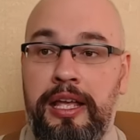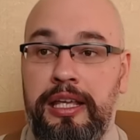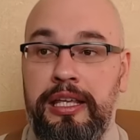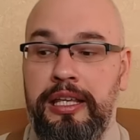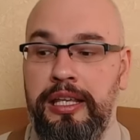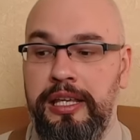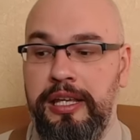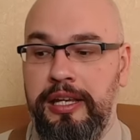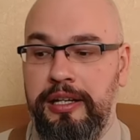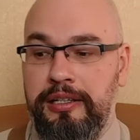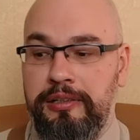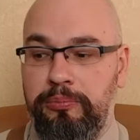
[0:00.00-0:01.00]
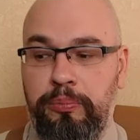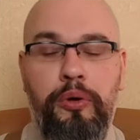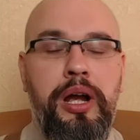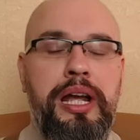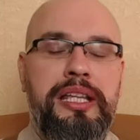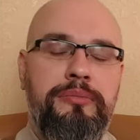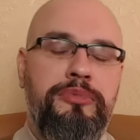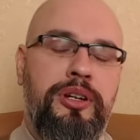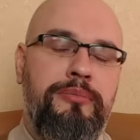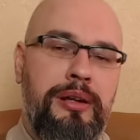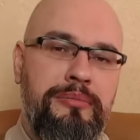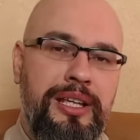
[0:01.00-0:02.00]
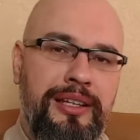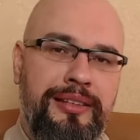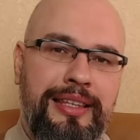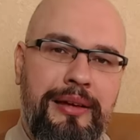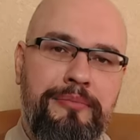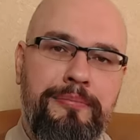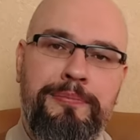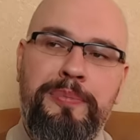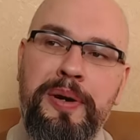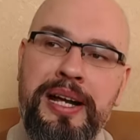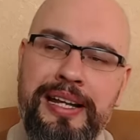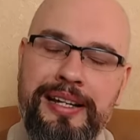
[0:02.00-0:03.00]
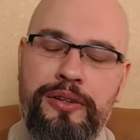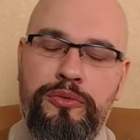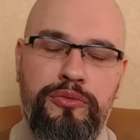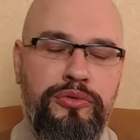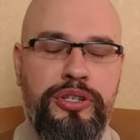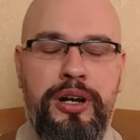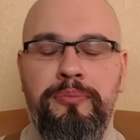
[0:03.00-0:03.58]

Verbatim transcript: И по этим же моментам были уже,